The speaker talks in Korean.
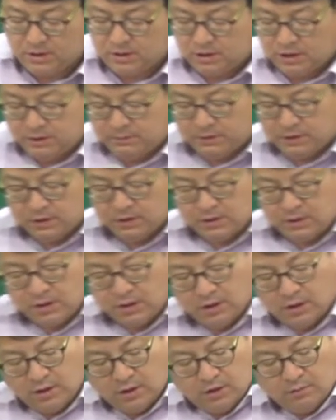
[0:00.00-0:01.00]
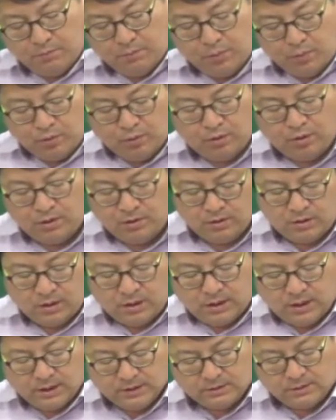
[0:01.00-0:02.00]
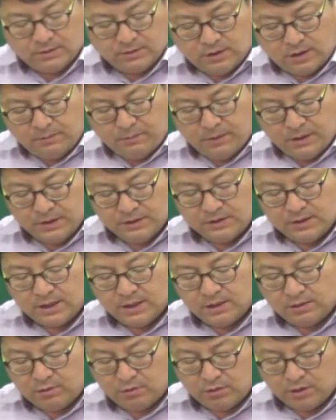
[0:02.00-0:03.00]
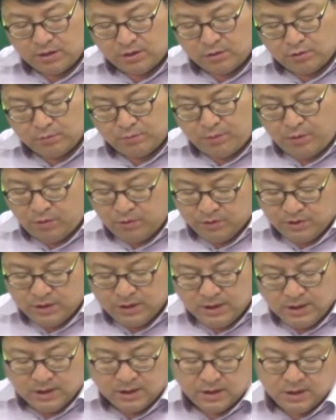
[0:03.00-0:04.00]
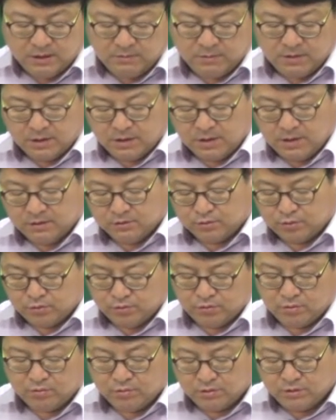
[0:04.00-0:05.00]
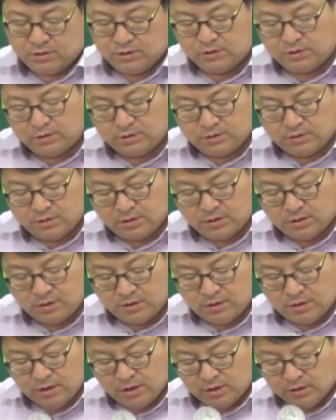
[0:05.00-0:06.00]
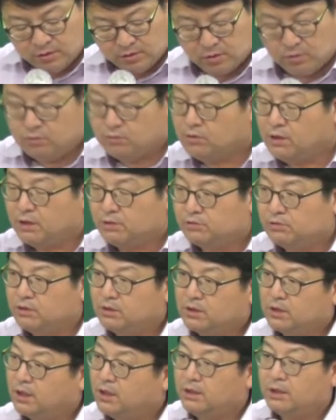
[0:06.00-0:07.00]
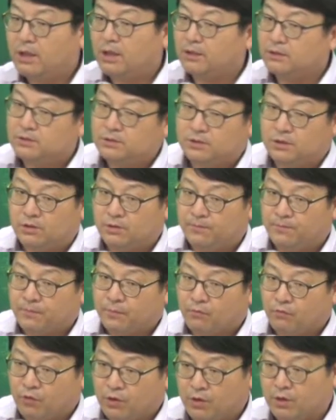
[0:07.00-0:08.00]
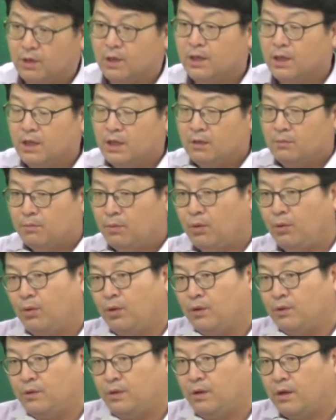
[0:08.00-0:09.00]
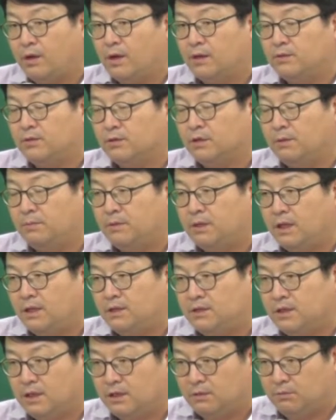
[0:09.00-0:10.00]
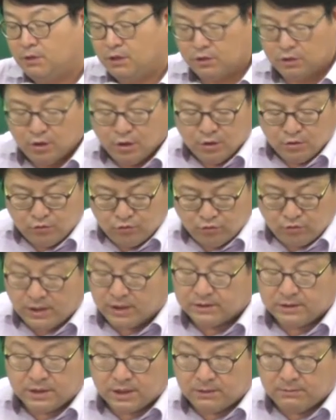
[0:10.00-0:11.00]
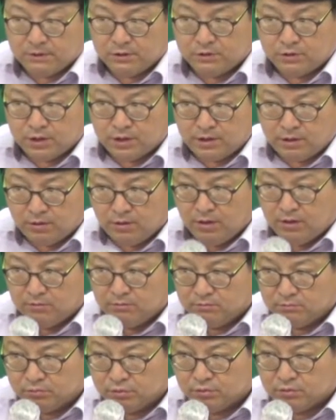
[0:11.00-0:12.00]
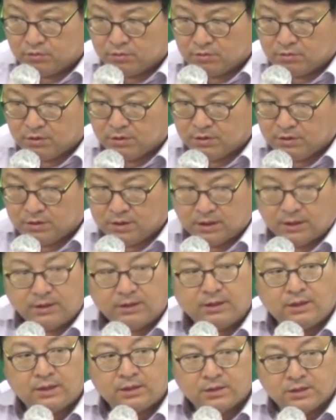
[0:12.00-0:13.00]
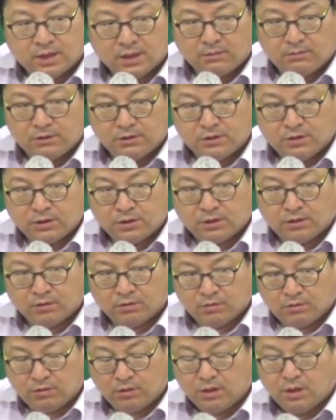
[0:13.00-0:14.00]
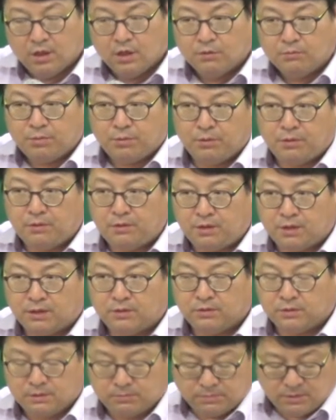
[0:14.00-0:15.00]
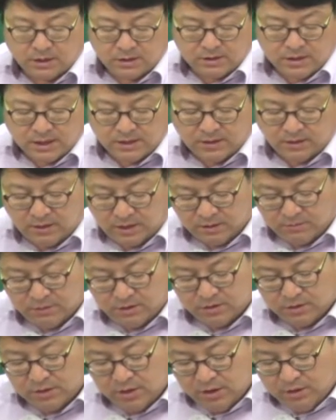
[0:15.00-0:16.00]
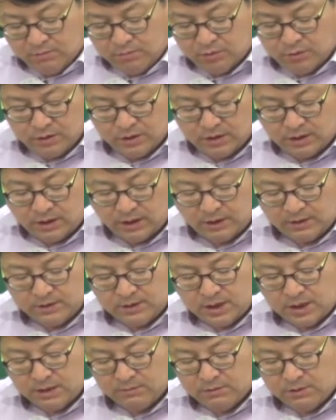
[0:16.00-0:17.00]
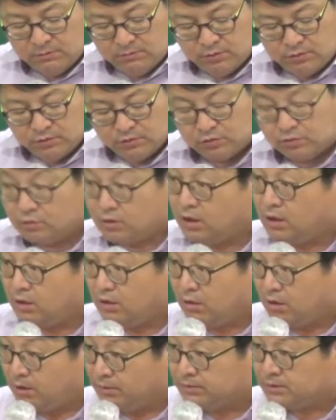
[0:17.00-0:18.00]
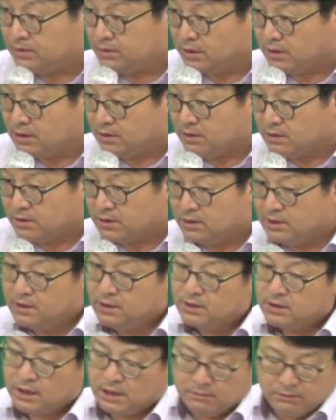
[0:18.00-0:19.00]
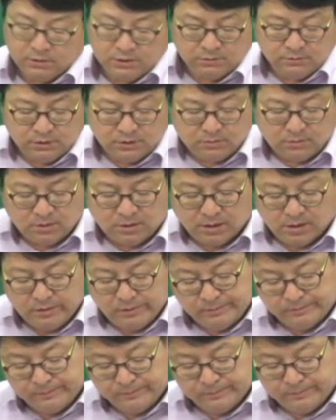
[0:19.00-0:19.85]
2번 표현 대리가 성립하지 않더라도 병은 갑에게 소유권 이전 등기를 청구할 수 있다. 이게 X죠. 왜요? 표현들이가 성립되지 않으면 누가 책임을 져야 돼? 무권 대리인이 책임을 져야 되고 표현들이가 성립되지 않는다면 본인에게 책임을 물을 수가 없으니까요. 나머지 문들 볼까요?